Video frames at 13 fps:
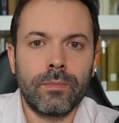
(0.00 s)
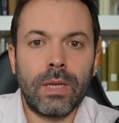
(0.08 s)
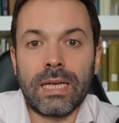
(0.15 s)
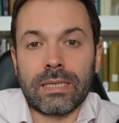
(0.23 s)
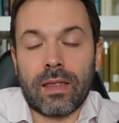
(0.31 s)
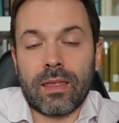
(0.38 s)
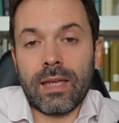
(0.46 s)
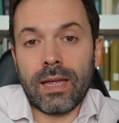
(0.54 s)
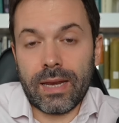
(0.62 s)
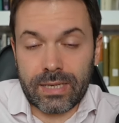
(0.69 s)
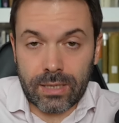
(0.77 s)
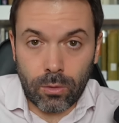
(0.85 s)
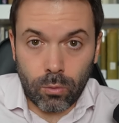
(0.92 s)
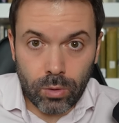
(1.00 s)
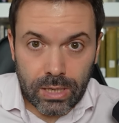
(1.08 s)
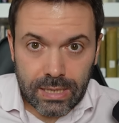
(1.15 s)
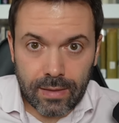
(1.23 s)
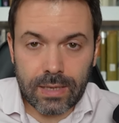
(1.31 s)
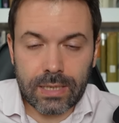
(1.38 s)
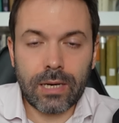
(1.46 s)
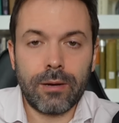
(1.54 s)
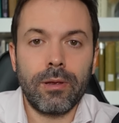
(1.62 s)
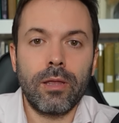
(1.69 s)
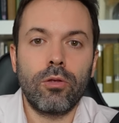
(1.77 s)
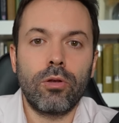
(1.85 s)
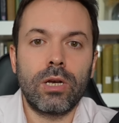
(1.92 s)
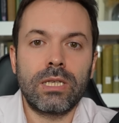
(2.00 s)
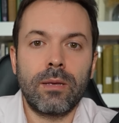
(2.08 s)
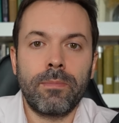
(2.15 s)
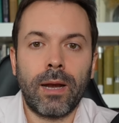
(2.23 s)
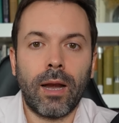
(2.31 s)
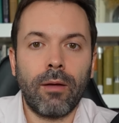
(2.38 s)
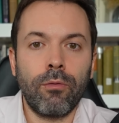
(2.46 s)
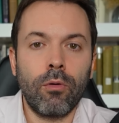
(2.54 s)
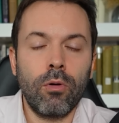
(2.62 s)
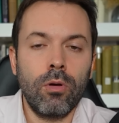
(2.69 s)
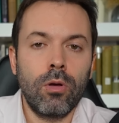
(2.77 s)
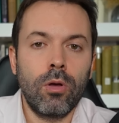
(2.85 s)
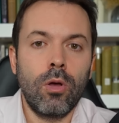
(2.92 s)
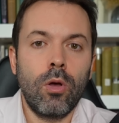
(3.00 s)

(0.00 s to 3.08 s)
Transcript: Es decir, y según están describiendo en este párrafo,